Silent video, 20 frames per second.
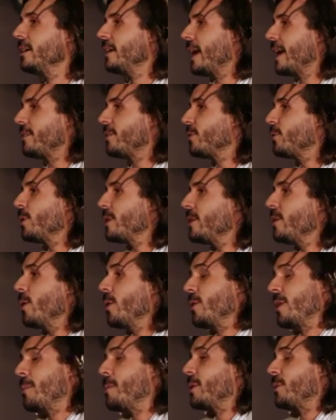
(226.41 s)
Ese soy yo,
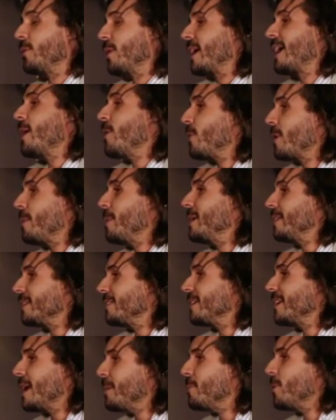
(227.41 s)
y una persona que obviamente
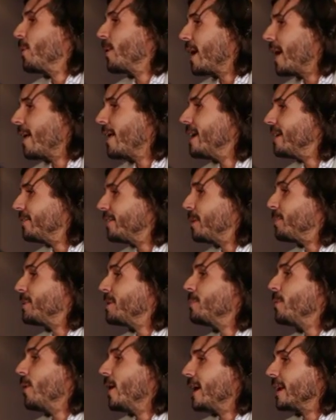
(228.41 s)
es enamorada del
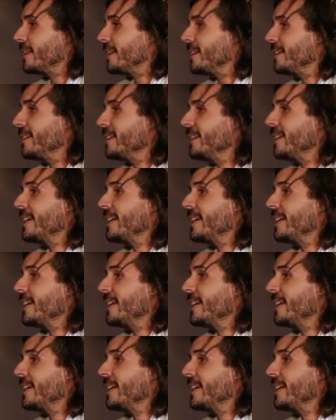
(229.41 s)
séptimo arte,